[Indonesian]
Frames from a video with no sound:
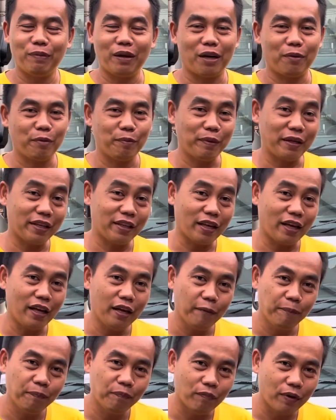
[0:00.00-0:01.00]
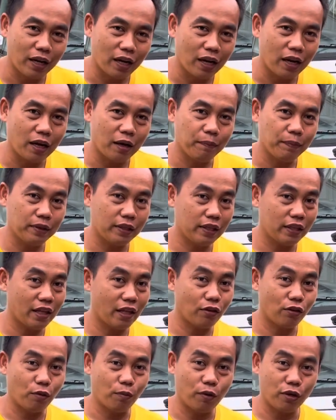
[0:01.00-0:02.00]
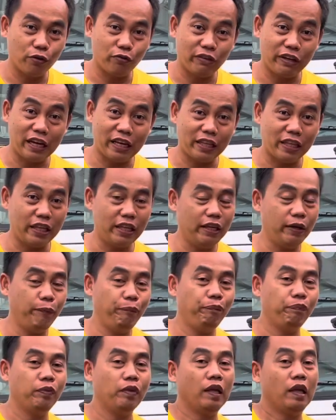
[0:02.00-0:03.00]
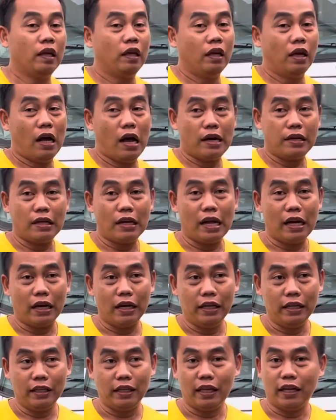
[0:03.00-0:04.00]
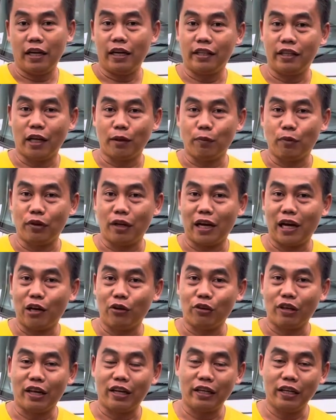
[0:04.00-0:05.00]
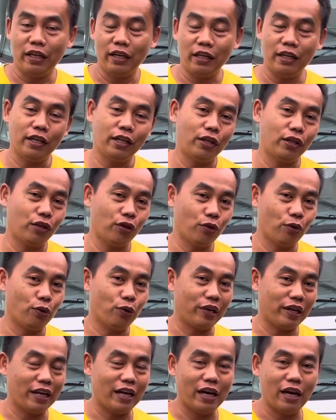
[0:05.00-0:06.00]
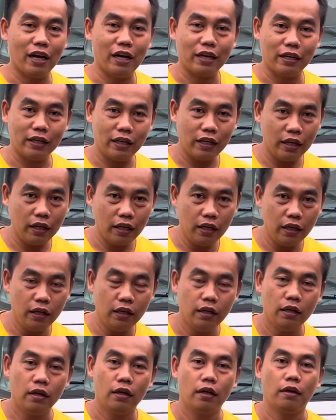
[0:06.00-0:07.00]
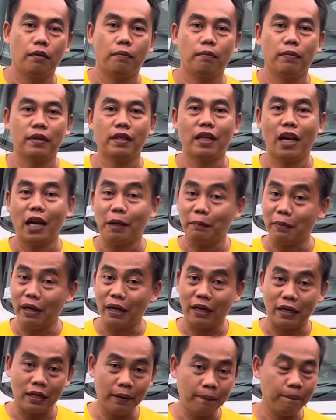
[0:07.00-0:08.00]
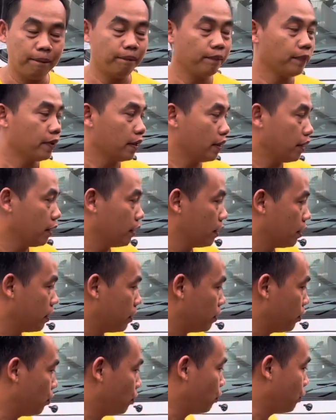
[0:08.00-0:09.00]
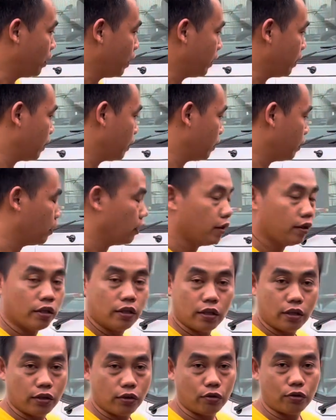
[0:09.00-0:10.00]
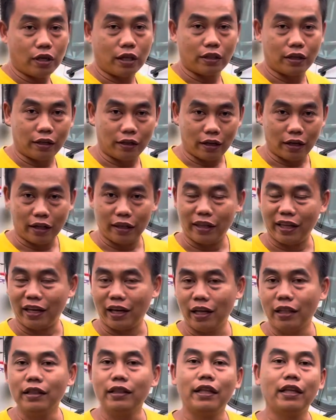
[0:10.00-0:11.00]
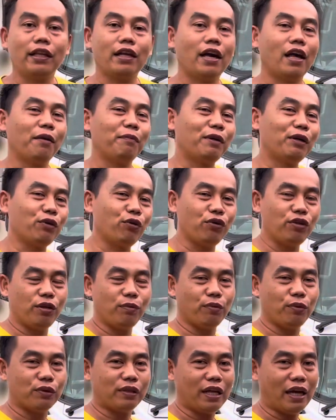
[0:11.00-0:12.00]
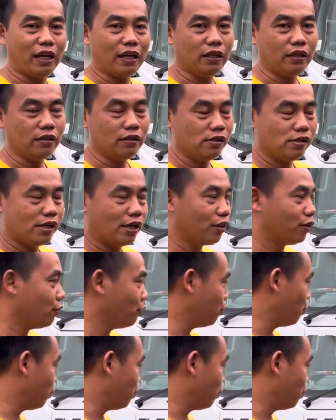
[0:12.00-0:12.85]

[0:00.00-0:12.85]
para pemirsa, para pecinta truk modifikasi Hadir lagi di channel Ijat Putra Karoseri Di sore hari menjelang maghrib eh, Unit sudah terselesaikan tinggal menunggu jemputan Yaitu